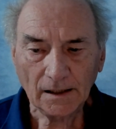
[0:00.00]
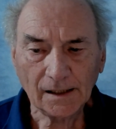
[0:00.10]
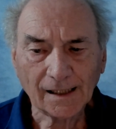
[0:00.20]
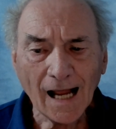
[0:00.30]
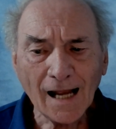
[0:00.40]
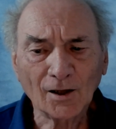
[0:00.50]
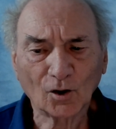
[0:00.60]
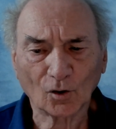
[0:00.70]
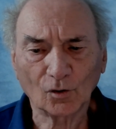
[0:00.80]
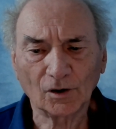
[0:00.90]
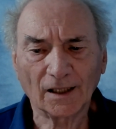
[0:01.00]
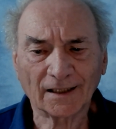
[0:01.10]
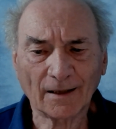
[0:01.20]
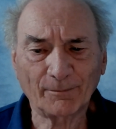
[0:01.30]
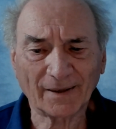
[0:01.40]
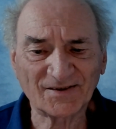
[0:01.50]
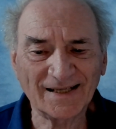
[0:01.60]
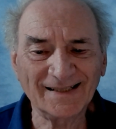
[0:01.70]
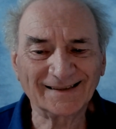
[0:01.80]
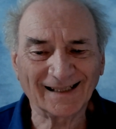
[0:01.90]
Il cancro
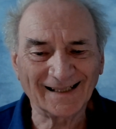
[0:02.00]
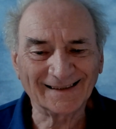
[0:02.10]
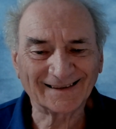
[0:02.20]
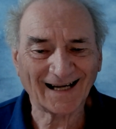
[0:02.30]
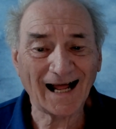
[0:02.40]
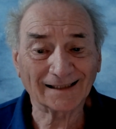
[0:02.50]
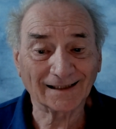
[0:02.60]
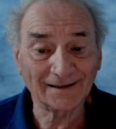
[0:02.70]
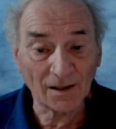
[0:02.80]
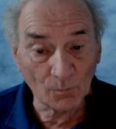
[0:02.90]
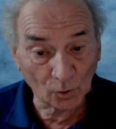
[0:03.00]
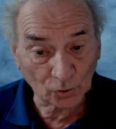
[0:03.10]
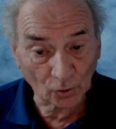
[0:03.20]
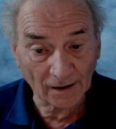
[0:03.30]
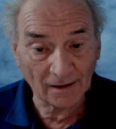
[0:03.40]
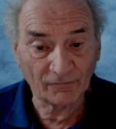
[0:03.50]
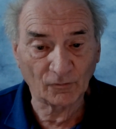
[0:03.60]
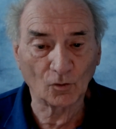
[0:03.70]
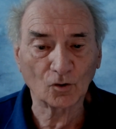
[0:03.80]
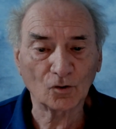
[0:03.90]
rappresenta l'entrata nel mondo delle
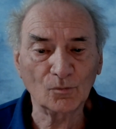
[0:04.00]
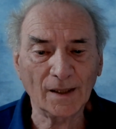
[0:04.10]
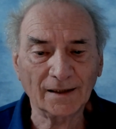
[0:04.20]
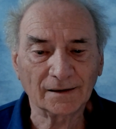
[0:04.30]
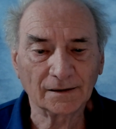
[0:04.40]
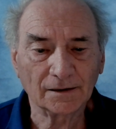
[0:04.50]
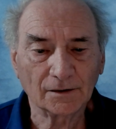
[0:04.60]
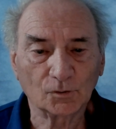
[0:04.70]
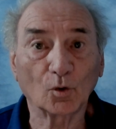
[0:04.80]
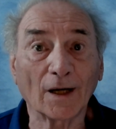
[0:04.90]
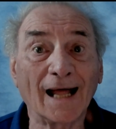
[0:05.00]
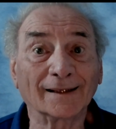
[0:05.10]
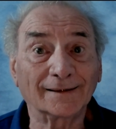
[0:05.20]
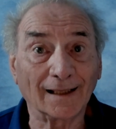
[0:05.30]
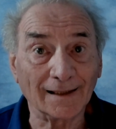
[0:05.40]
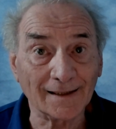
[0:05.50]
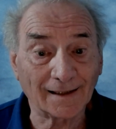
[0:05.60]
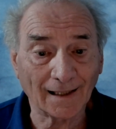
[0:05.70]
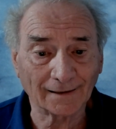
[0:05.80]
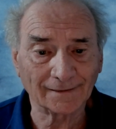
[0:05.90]
forme durante
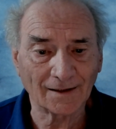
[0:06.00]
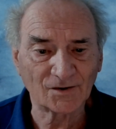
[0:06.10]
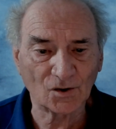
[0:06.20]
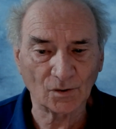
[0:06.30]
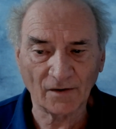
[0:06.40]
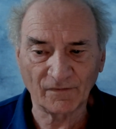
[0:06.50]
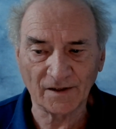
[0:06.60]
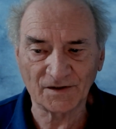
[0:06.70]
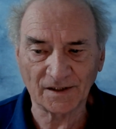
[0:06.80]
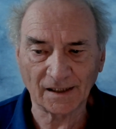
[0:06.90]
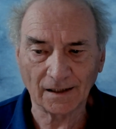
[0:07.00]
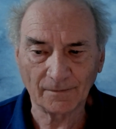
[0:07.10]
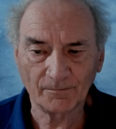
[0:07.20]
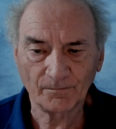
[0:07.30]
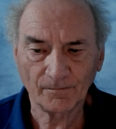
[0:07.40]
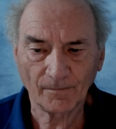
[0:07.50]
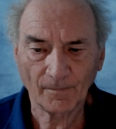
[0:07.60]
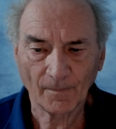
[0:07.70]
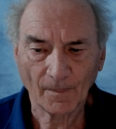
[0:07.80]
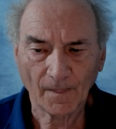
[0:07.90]
l'incarnazione fisica.
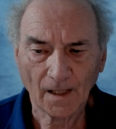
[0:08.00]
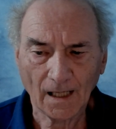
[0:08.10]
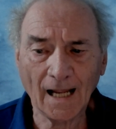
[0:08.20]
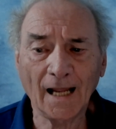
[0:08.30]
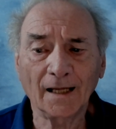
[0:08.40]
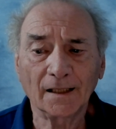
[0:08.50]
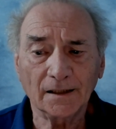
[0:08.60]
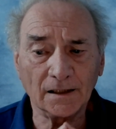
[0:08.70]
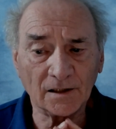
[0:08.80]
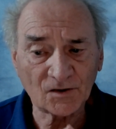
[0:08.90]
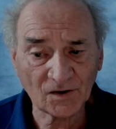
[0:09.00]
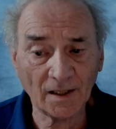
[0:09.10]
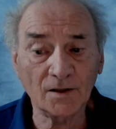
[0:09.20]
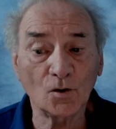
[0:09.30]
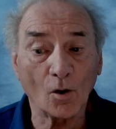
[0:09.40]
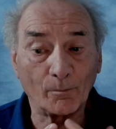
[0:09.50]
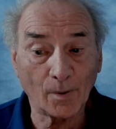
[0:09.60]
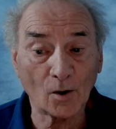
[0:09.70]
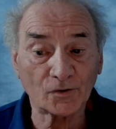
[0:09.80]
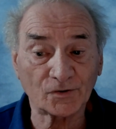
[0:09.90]
È il segno
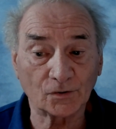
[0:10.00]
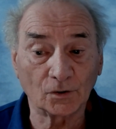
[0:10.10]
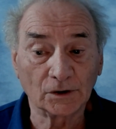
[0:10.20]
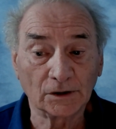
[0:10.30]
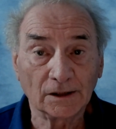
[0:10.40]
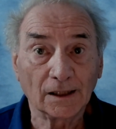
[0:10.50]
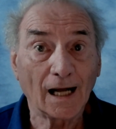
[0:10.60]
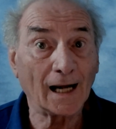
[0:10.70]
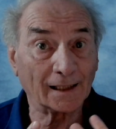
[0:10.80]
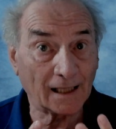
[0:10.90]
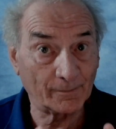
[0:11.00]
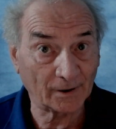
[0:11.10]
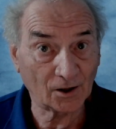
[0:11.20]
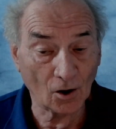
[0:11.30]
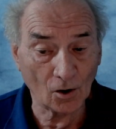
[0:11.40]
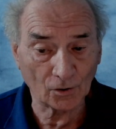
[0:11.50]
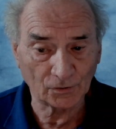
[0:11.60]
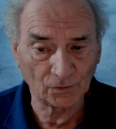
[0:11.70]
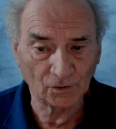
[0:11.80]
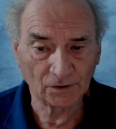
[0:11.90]
opposto al
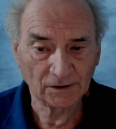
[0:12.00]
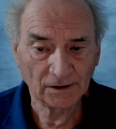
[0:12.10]
Capricorno,